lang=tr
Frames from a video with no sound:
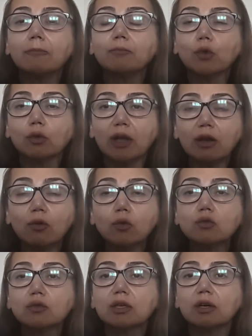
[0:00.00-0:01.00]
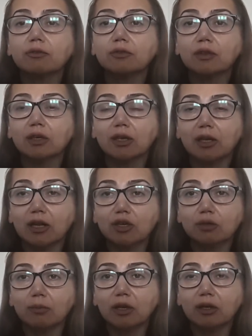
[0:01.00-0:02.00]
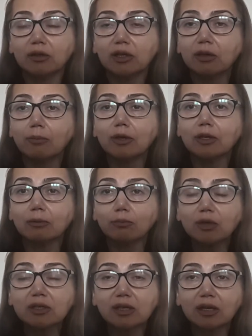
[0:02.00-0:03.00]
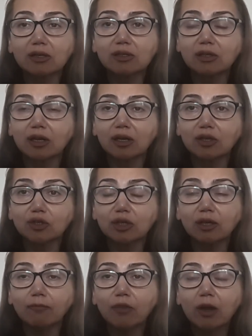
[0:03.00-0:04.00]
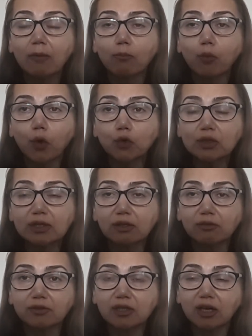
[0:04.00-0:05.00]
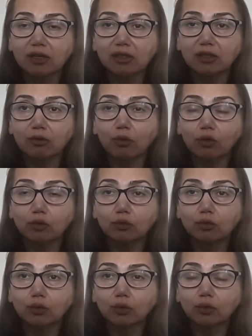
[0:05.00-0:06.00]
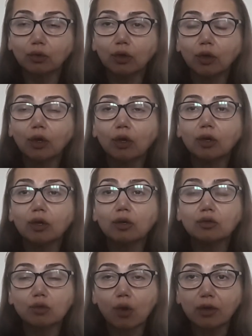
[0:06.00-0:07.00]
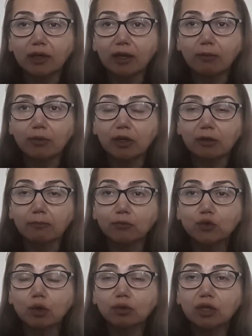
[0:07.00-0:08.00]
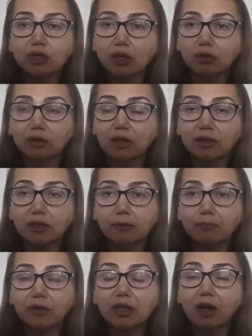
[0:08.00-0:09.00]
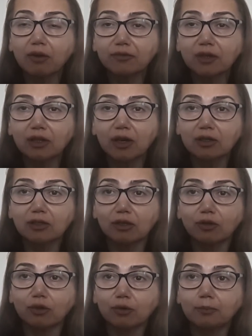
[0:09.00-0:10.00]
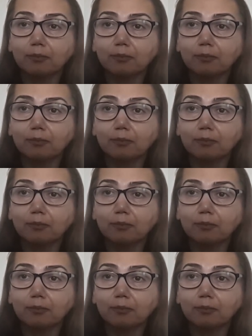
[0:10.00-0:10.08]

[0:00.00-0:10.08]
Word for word: dolar ons tarafındaki gelişmelerin 2021 senesine ilişkin pozitif seyrini koruduğunu e, söyleyebilirim. Çok teşekkür ederim. İyi haftalar diliyorum.